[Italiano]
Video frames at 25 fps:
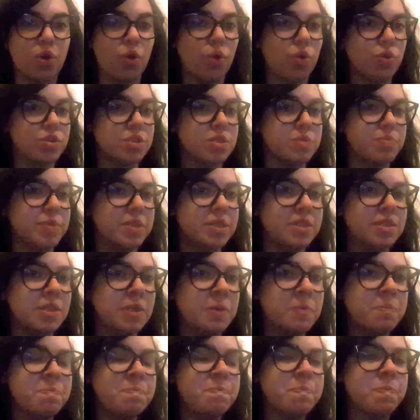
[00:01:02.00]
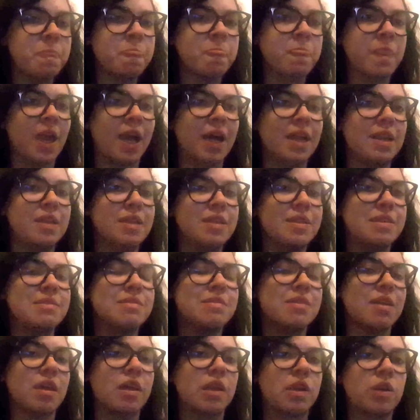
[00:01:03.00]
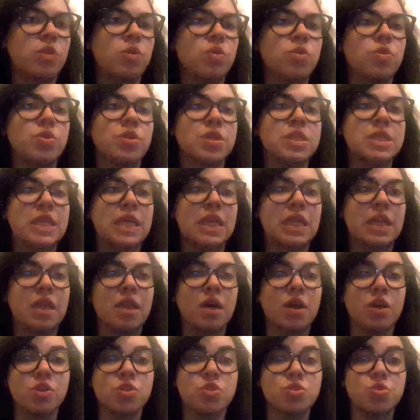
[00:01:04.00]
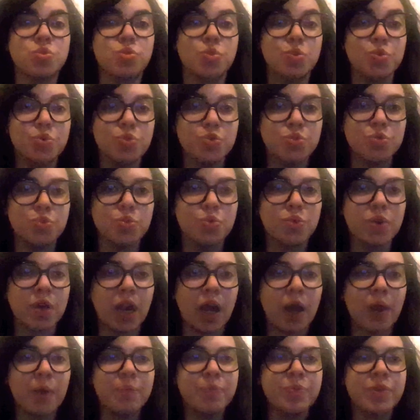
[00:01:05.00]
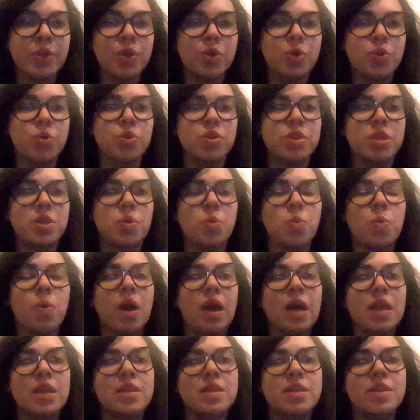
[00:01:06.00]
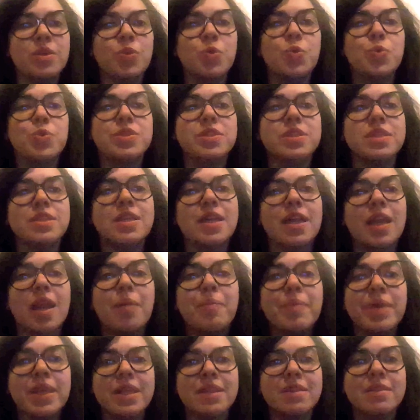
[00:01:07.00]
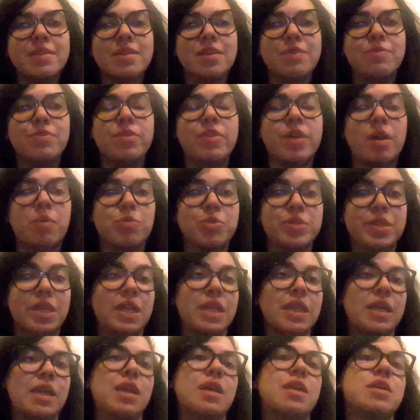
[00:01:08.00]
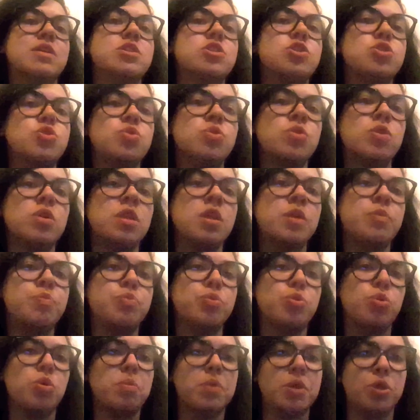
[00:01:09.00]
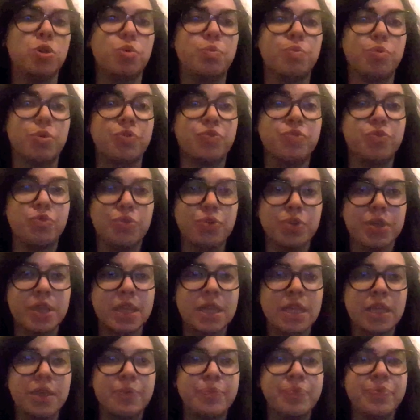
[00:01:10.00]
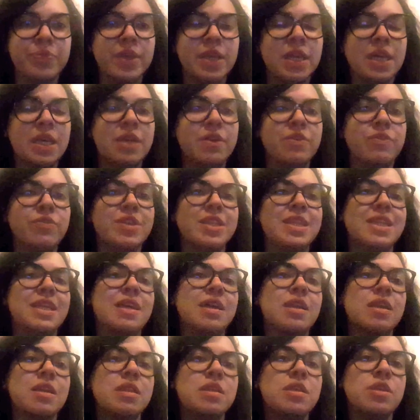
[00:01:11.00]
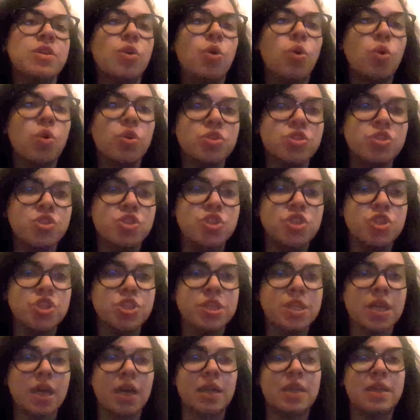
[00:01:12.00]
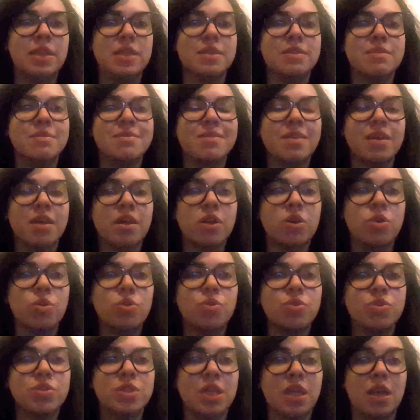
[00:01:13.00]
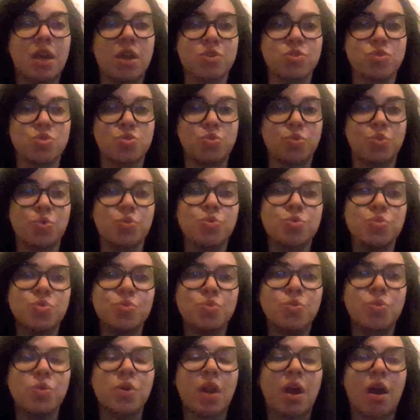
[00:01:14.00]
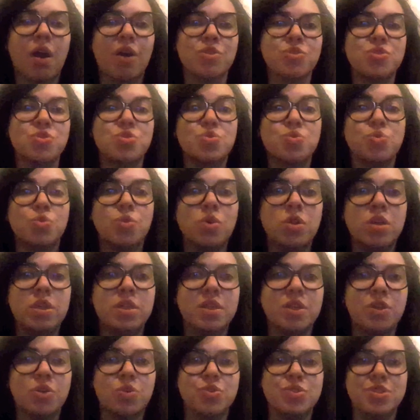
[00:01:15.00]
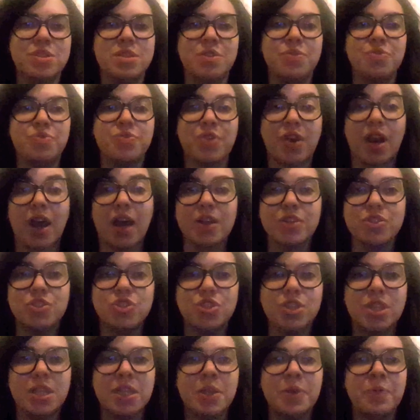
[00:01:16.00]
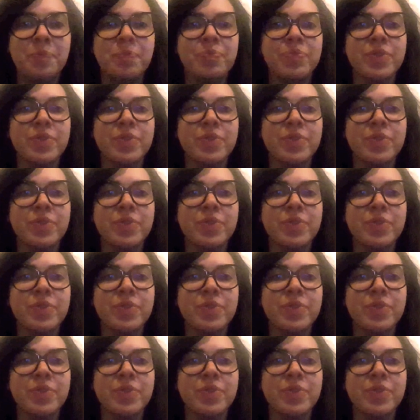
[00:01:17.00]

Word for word: ospiti all'interno della struttura con i quali quotidianamente viviamo delle relazioni più o meno profonde. Vederli oggi all'interno della struttura soli, così fragili,